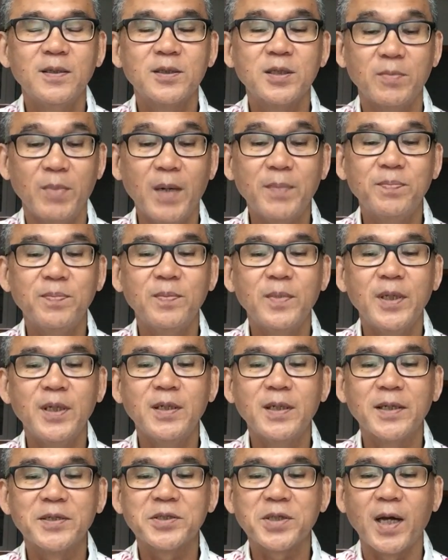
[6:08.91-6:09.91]
sebab
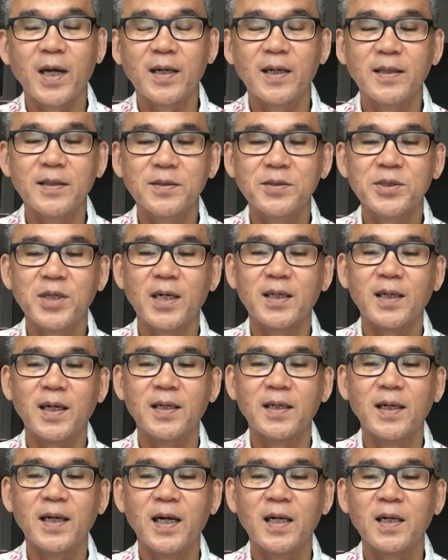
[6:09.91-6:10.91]
hingga sekarang
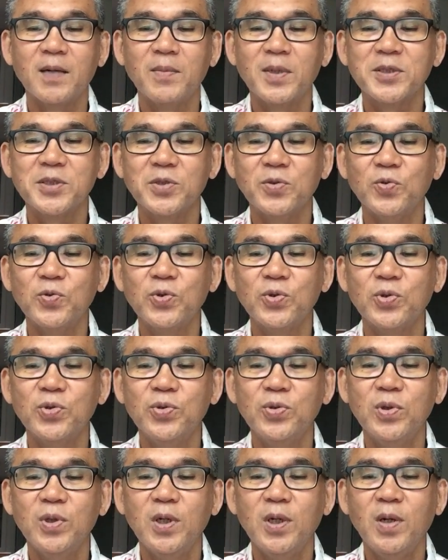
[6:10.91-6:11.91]
Cakra negara masih
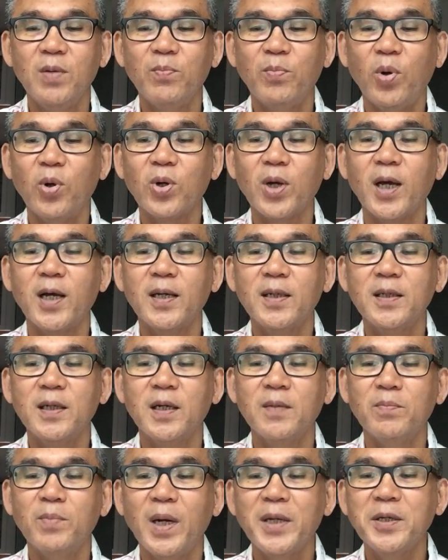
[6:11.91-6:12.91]
utuh pola,
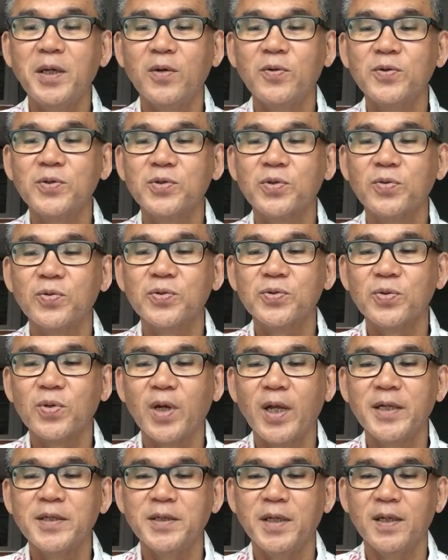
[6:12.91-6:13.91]
dan banyak unsur-unsur
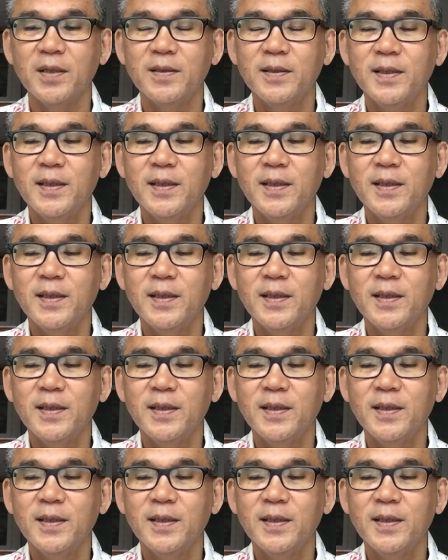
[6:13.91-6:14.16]
lainnya,